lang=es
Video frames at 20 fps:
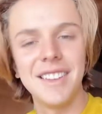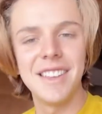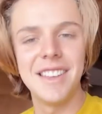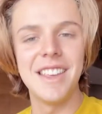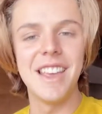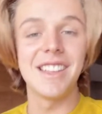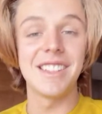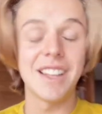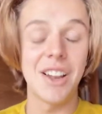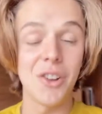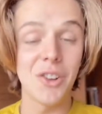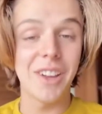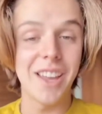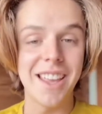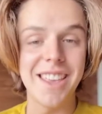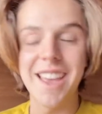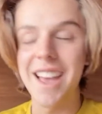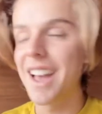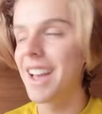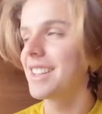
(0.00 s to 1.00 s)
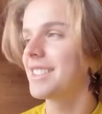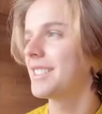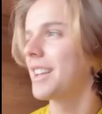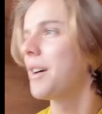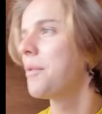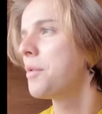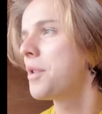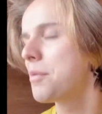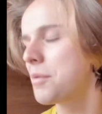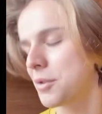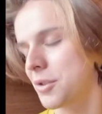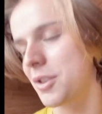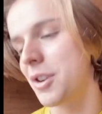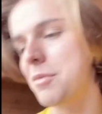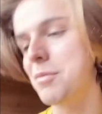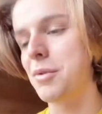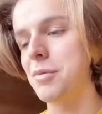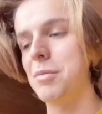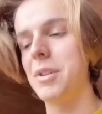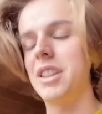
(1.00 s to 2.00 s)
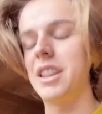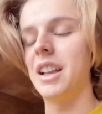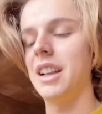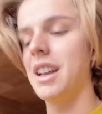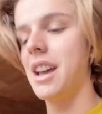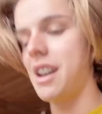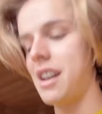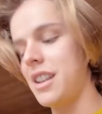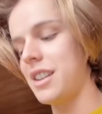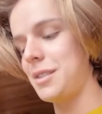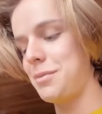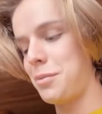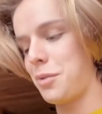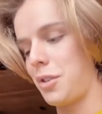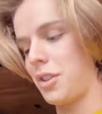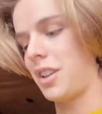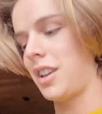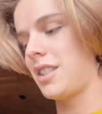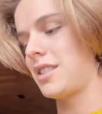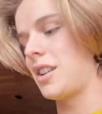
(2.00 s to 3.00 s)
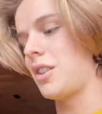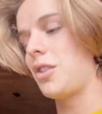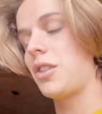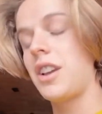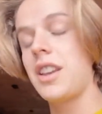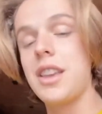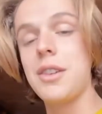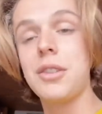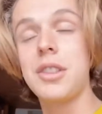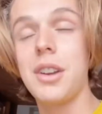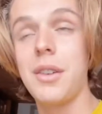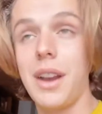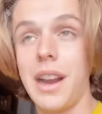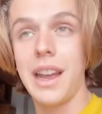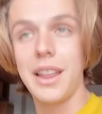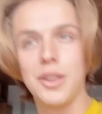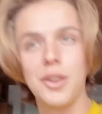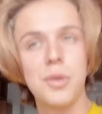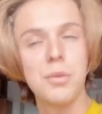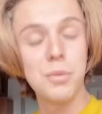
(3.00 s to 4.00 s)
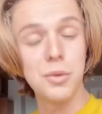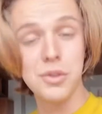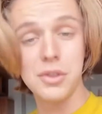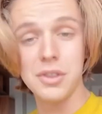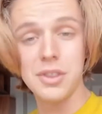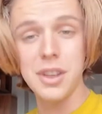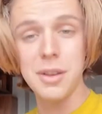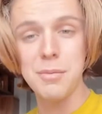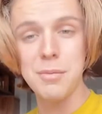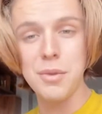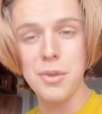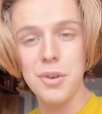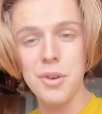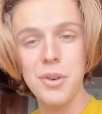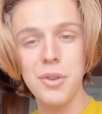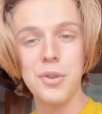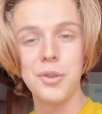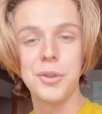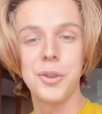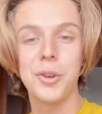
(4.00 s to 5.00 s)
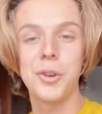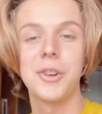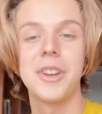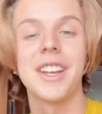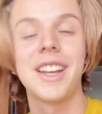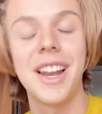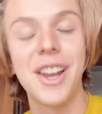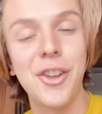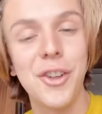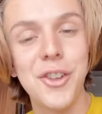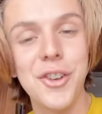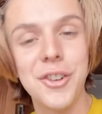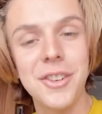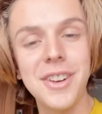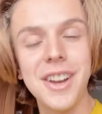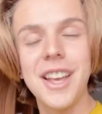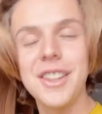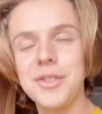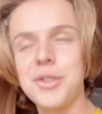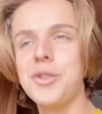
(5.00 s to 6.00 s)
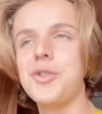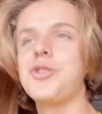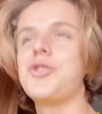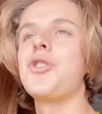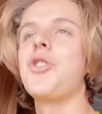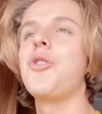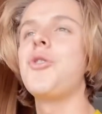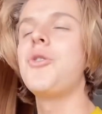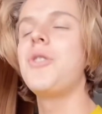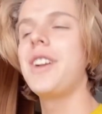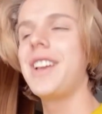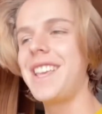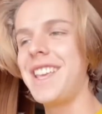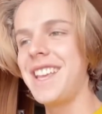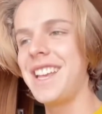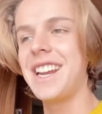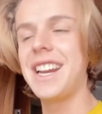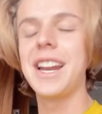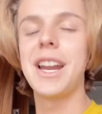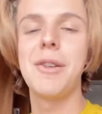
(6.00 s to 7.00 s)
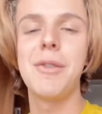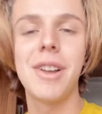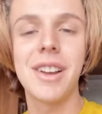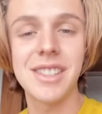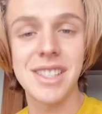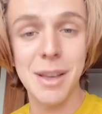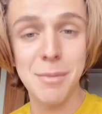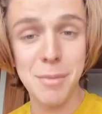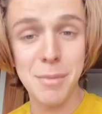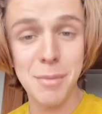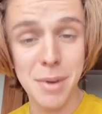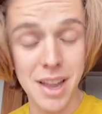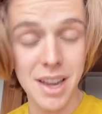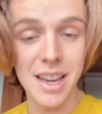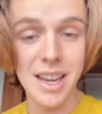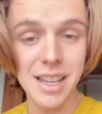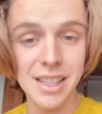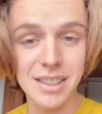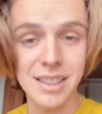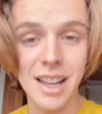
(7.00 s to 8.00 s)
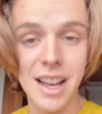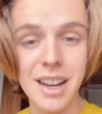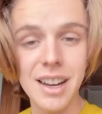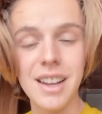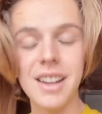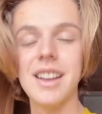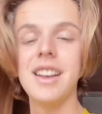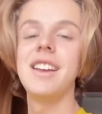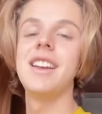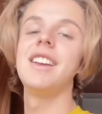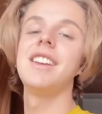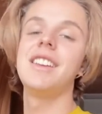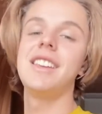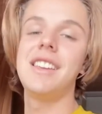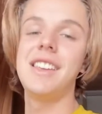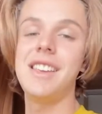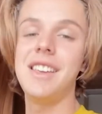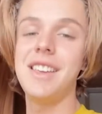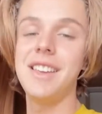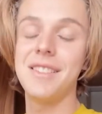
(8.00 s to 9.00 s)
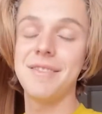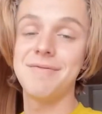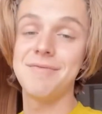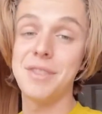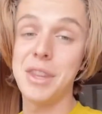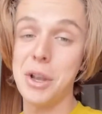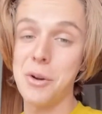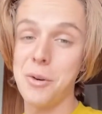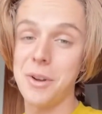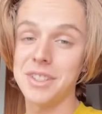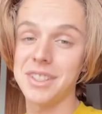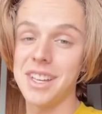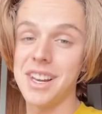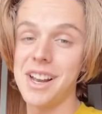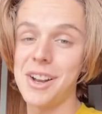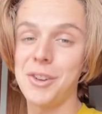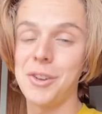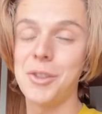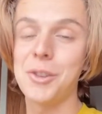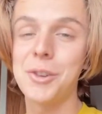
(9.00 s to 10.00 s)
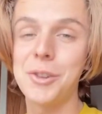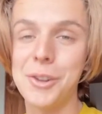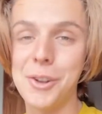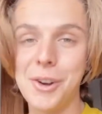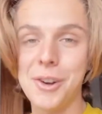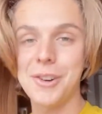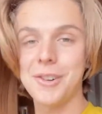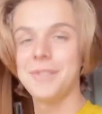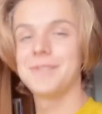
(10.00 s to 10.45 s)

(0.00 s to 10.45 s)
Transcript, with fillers: Y es algo que ya estaba muy emocionado por platicarles porque es algo que llevo trabajando mucho tiempo junto con Nickelodeon. Es un show increíble que se llama Nick Snack y yo voy a ser el conductor.